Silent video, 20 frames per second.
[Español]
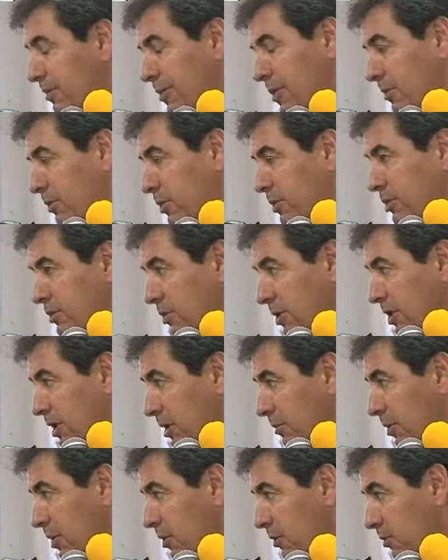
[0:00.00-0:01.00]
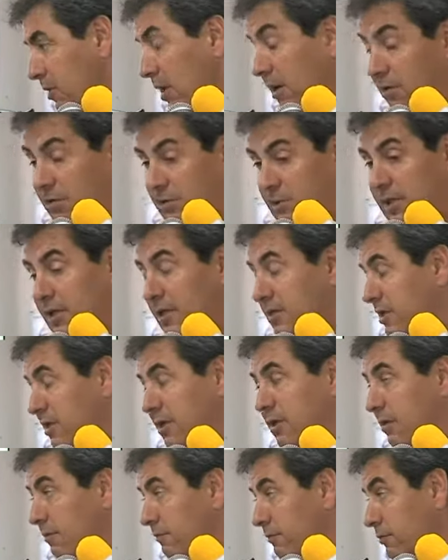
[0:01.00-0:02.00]
terminó la posición que terminó, algo quiere
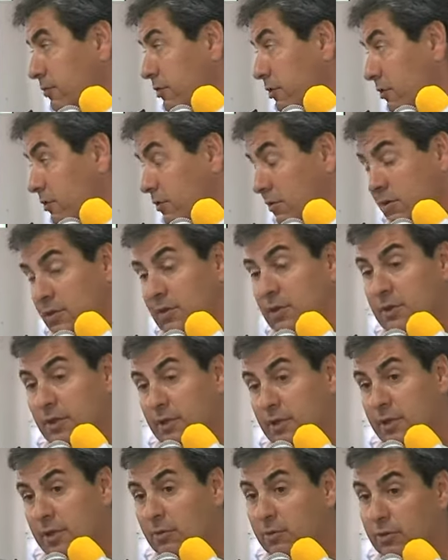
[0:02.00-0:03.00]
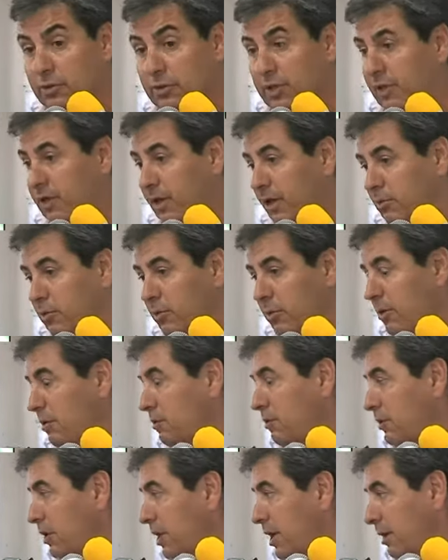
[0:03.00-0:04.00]
decir que no funcionó y bueno, trataremos de
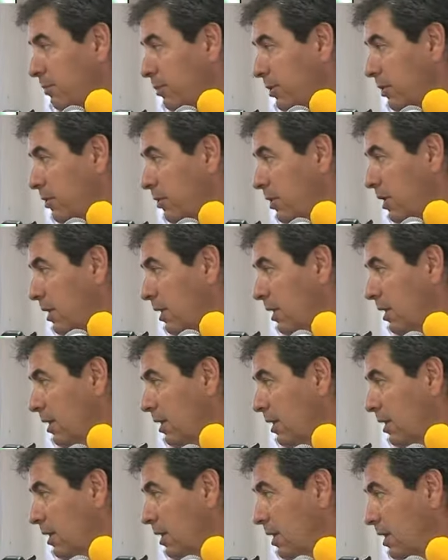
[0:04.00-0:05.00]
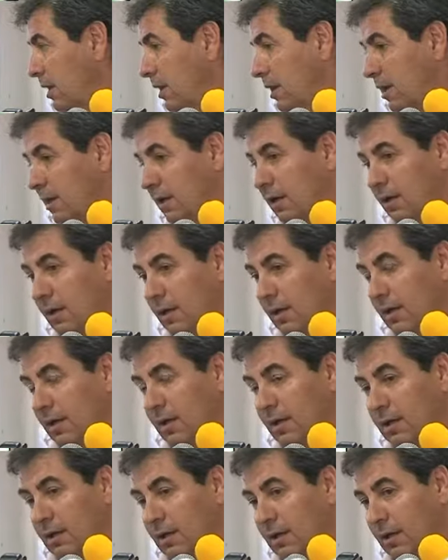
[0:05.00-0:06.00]
encontrar rápido el
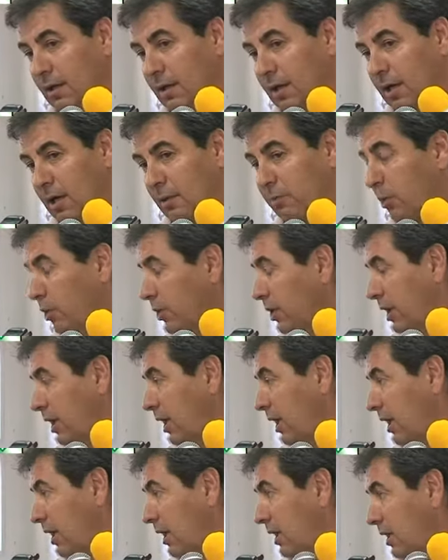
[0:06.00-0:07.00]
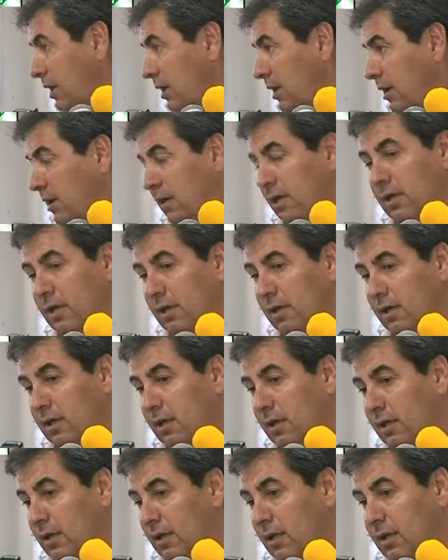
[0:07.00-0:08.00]
el porqué
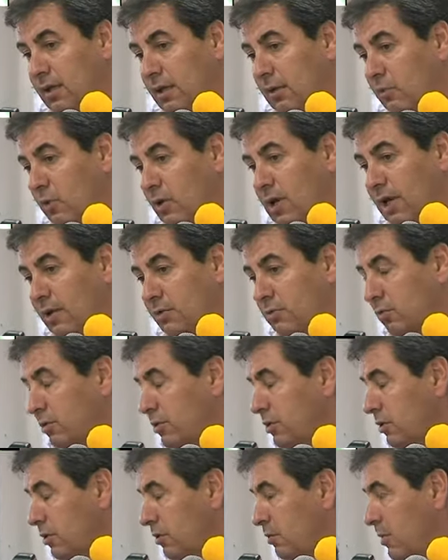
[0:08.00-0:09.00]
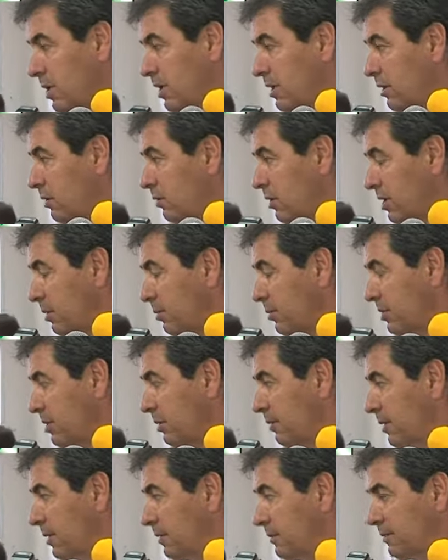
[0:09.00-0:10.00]
y, y buscar la solución lo, más, lo antes
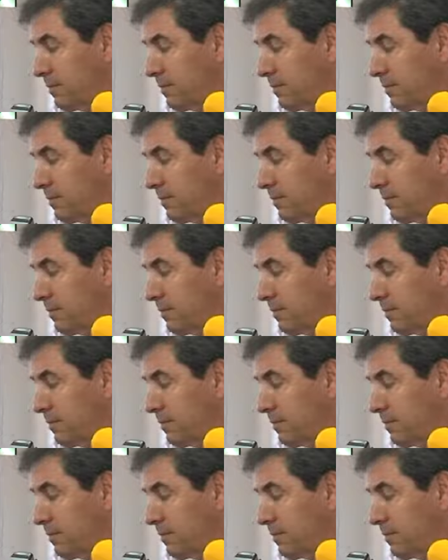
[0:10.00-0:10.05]
posible.